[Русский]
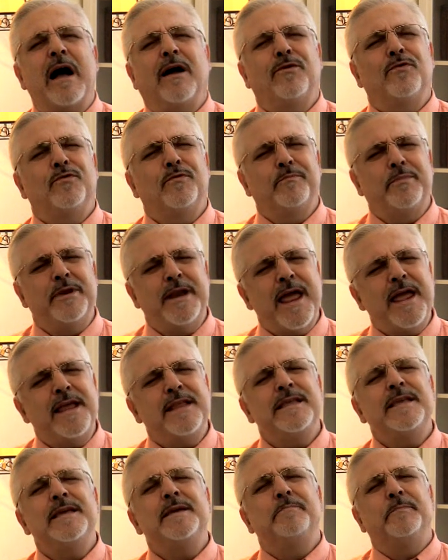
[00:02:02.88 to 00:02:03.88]

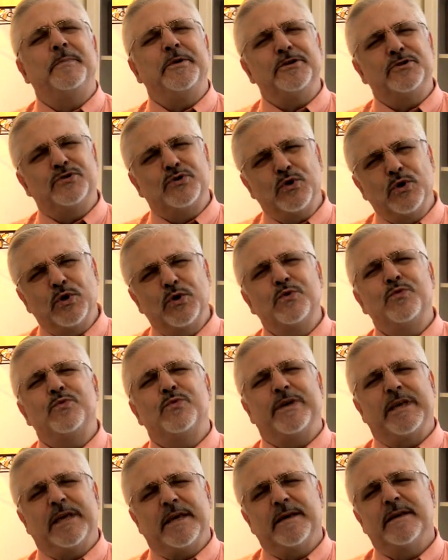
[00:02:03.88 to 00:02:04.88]
огрублении
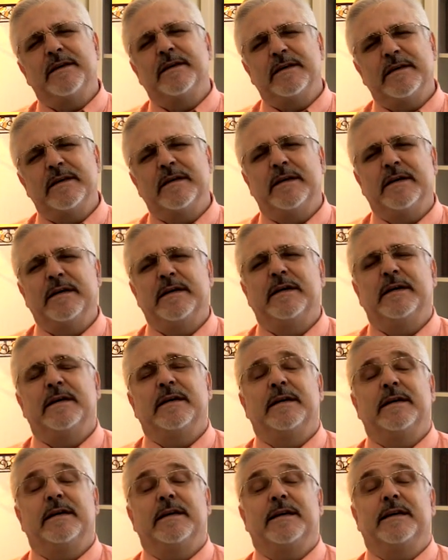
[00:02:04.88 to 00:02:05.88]
прислуги.
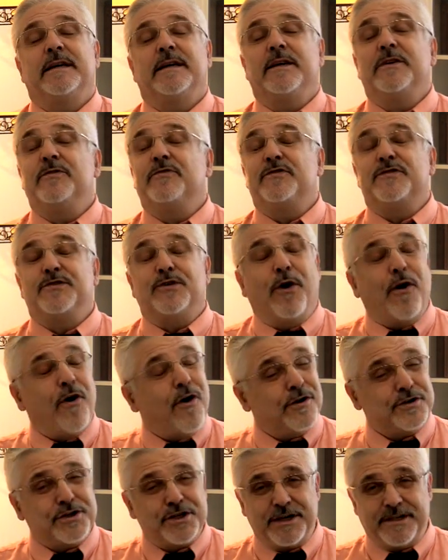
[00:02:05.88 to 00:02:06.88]
И
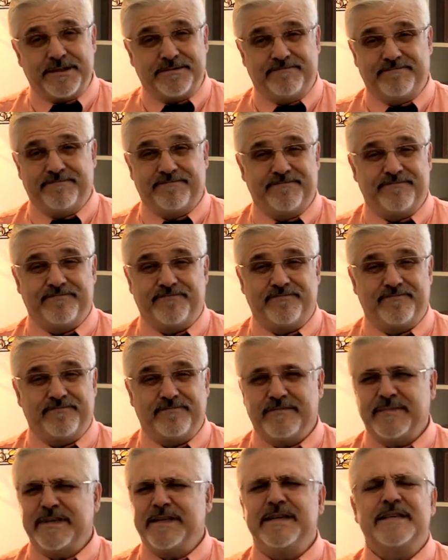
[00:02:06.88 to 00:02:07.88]
все же,
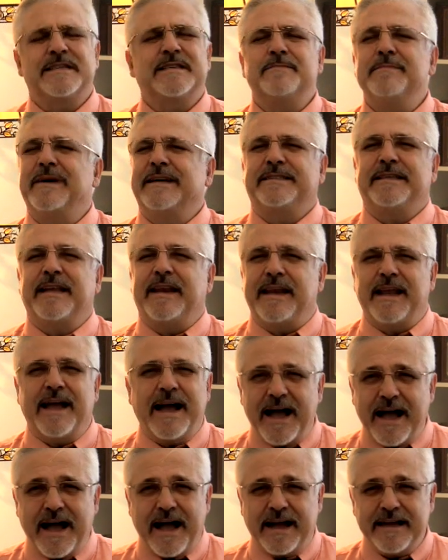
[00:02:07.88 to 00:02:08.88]

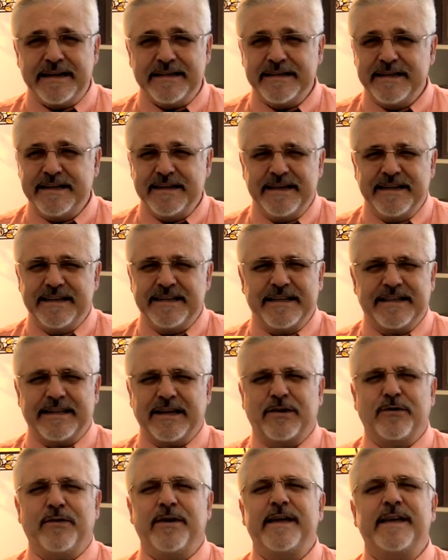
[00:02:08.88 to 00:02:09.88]
несмотря на
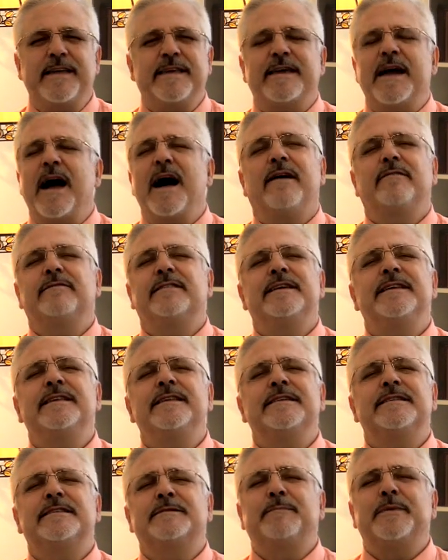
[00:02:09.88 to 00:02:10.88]
такое явное
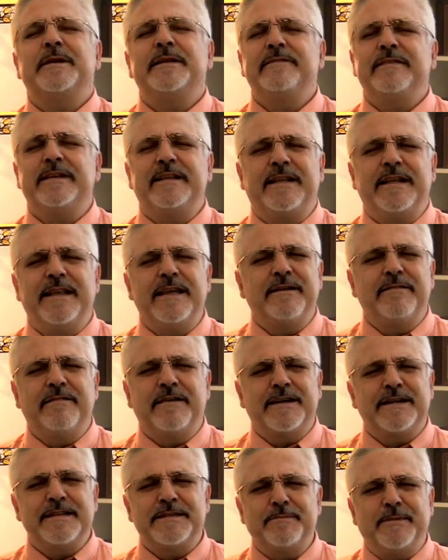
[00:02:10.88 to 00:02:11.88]

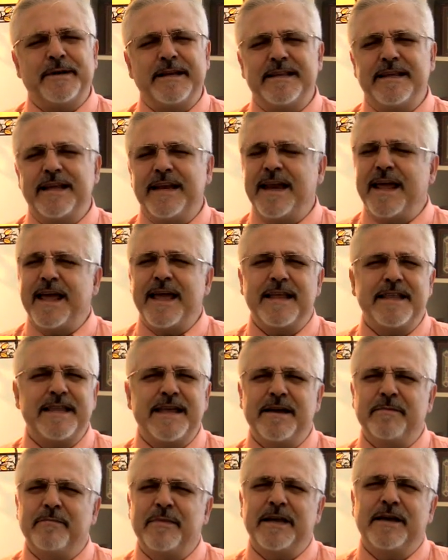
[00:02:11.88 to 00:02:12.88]
несправедливое
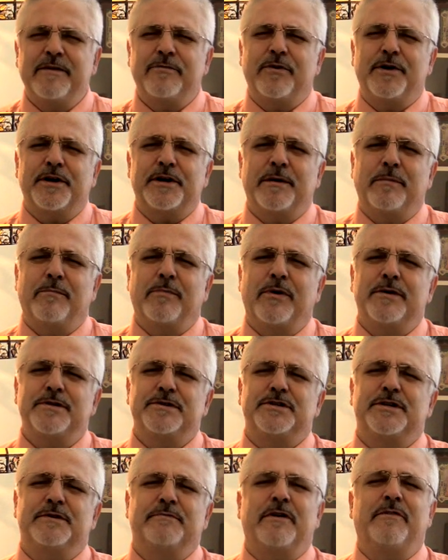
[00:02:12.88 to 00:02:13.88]
распределение моего
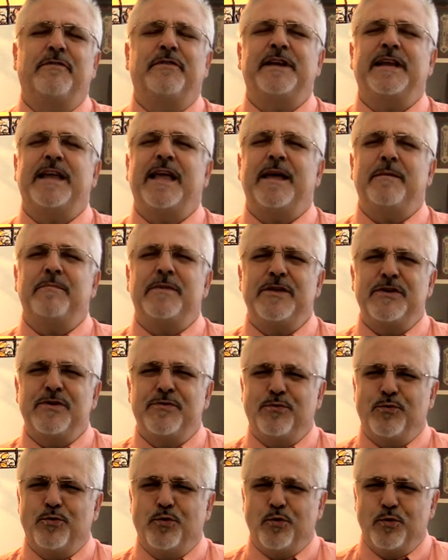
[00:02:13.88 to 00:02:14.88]
рабочего времени
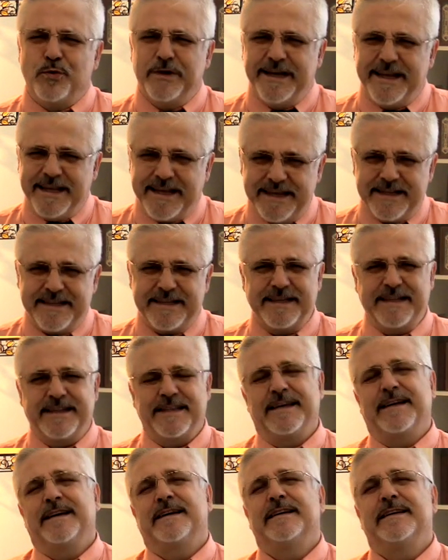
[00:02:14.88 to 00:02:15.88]
у
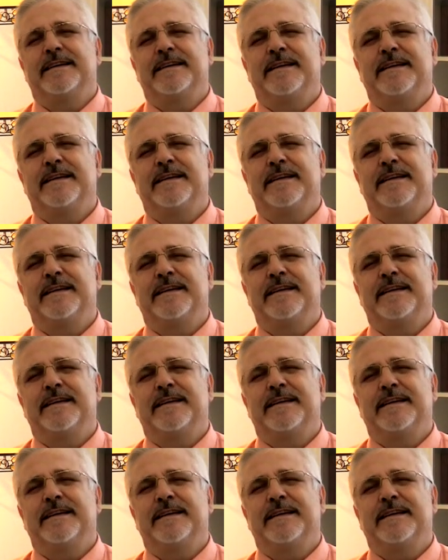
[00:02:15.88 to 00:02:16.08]
Улитиных,